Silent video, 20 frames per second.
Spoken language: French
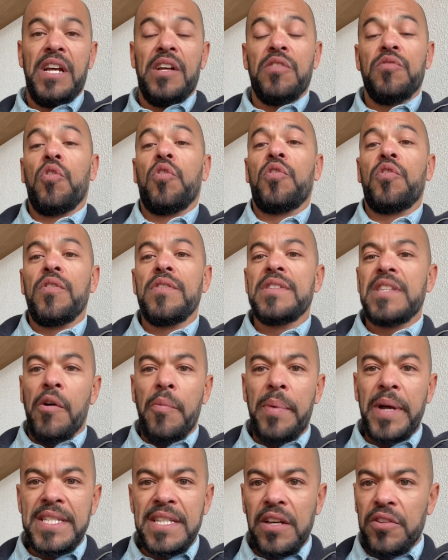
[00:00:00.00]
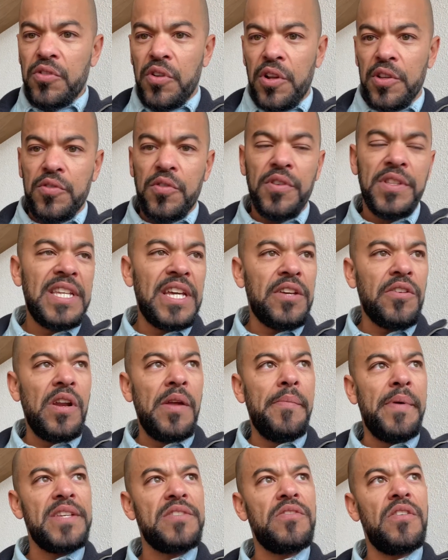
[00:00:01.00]
Donc, ça ne veut pas dire de l'autre côté que les
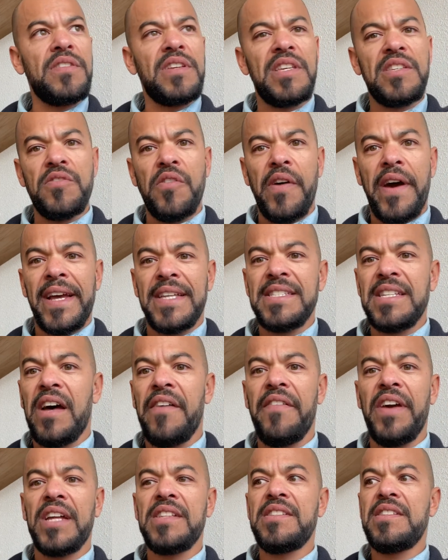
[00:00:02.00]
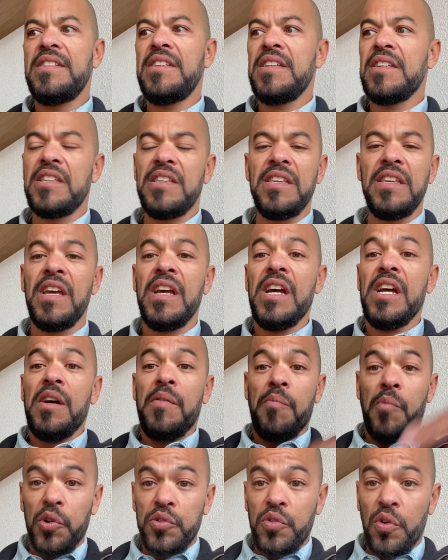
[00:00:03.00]
personnes qui sont extraverties, qui
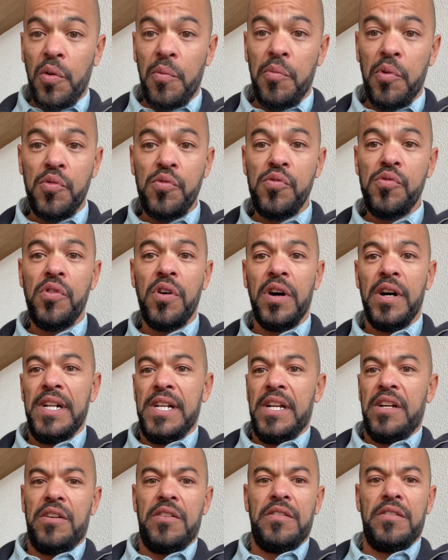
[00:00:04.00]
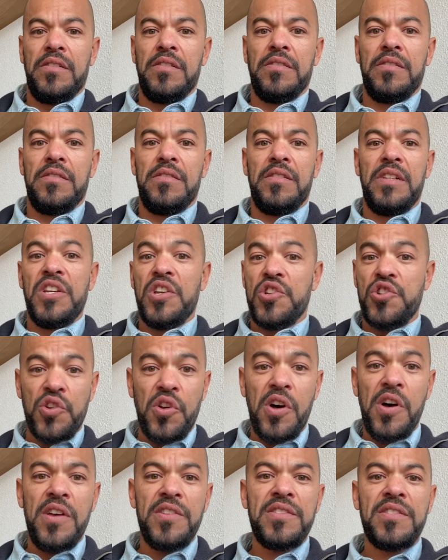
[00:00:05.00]
montrent beaucoup euh, les
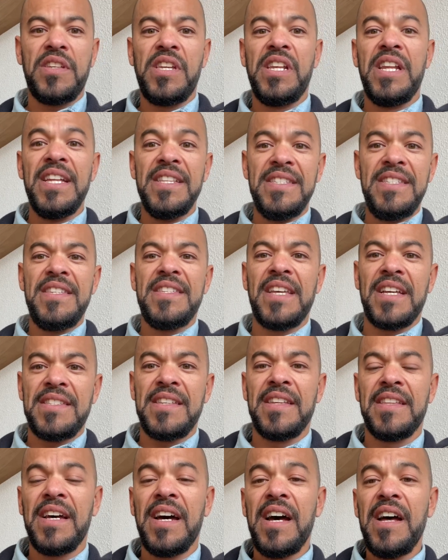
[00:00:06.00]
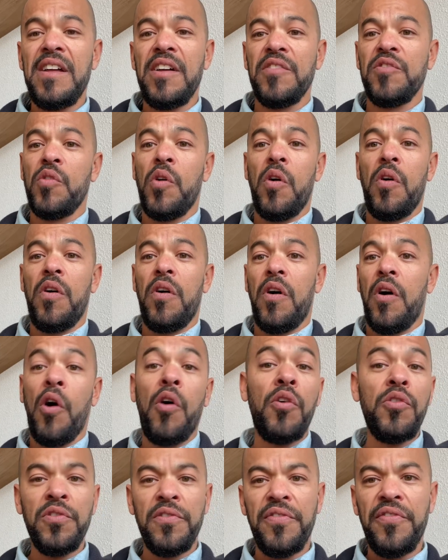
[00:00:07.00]
choses, qui les disent, etc.,
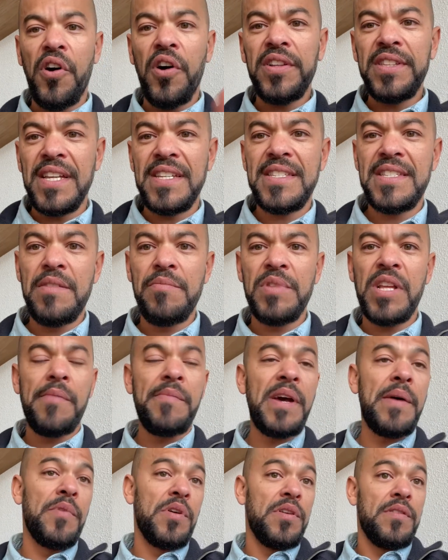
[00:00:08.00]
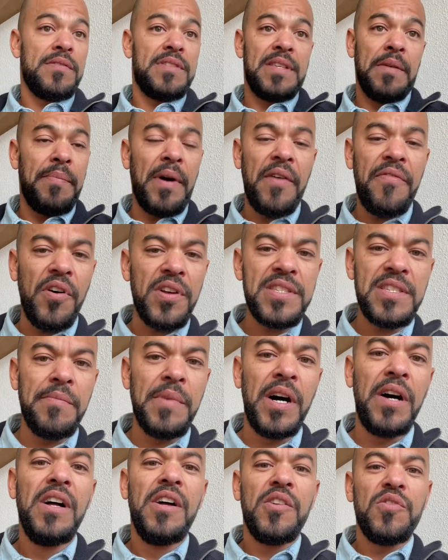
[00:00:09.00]
ont une forte estime d'elles-mêmes. C'est pas
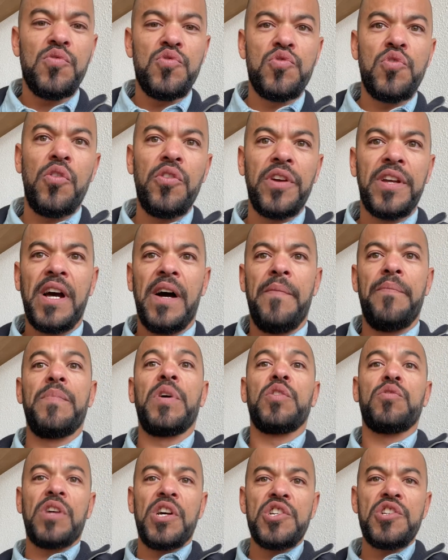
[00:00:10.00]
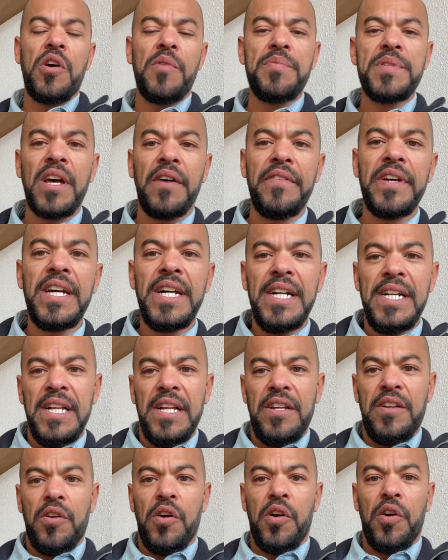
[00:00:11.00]
forcément toujours le cas. Mais en tout cas, j'ai observé
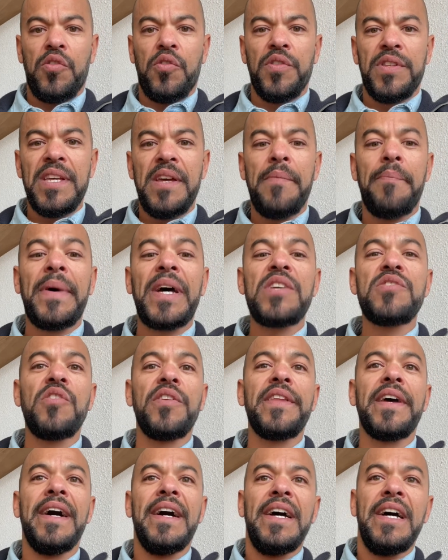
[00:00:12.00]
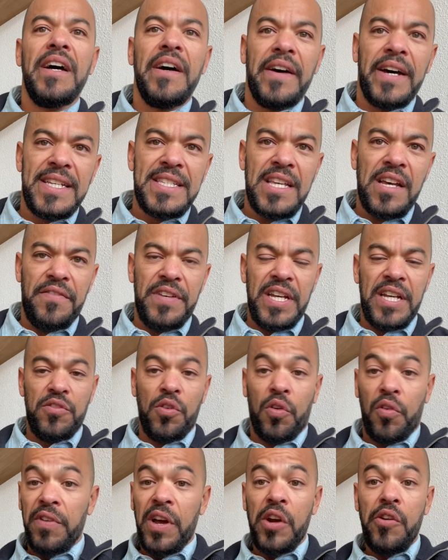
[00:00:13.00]
euh, côté personne réservé.
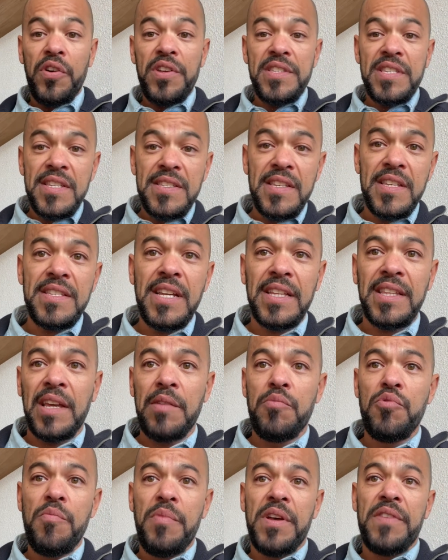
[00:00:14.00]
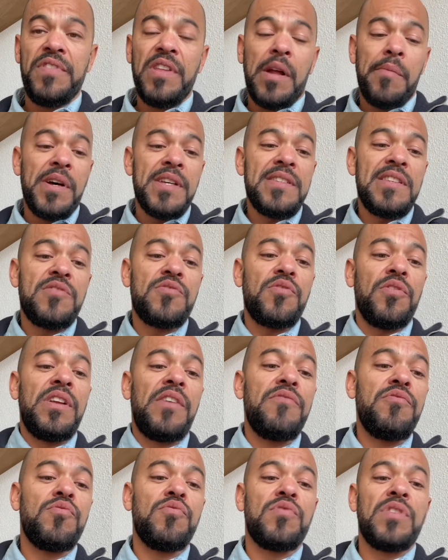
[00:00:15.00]
Donc valoriser ses attributs, bah, finalement, c'est ce qu'on a
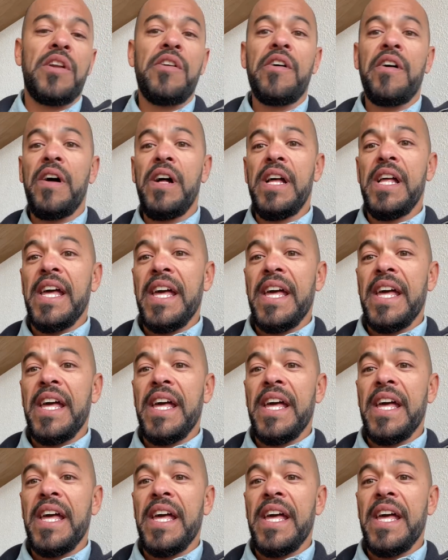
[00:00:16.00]
vu tout à l'heure.